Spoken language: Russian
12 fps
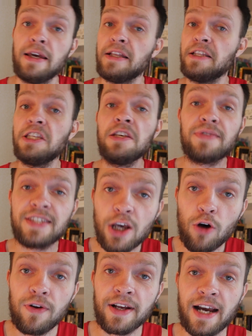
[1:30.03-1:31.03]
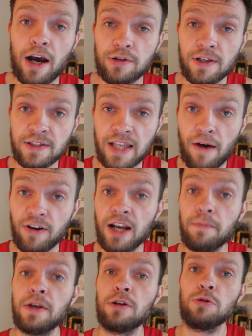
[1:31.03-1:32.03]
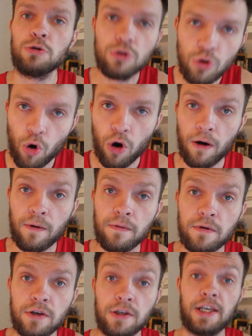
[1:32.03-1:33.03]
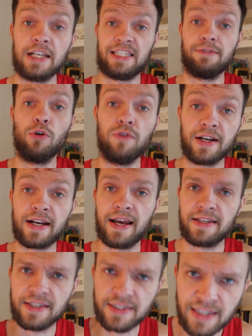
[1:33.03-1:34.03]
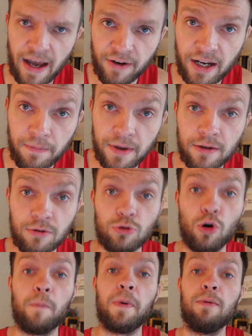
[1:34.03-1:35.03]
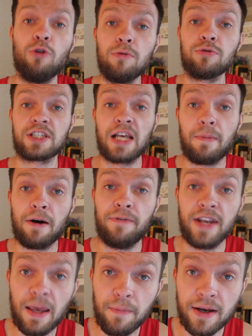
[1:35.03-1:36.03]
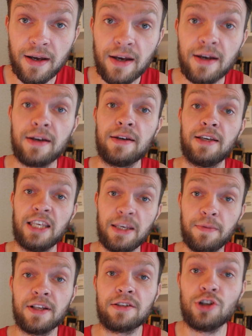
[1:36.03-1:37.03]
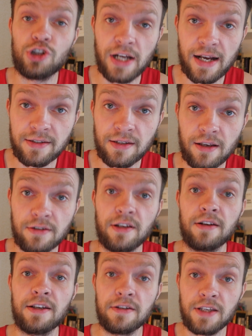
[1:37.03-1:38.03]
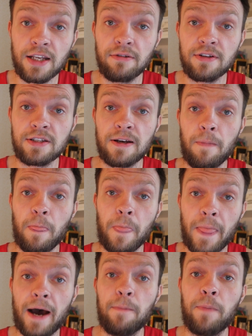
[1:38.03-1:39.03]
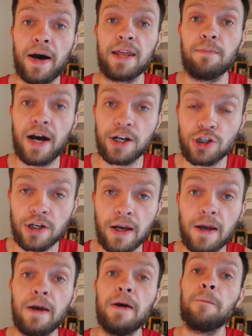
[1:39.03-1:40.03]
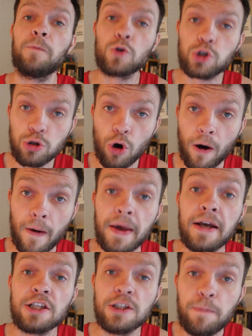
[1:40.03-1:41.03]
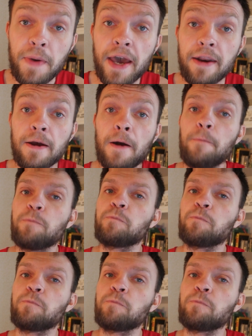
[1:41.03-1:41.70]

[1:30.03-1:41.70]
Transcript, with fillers: не все увлекаются ставками, но если вы увлекаетесь ставками, то, по-моему, самое время именно сейчас зарегистрироваться на паре матч. Ну что, теперь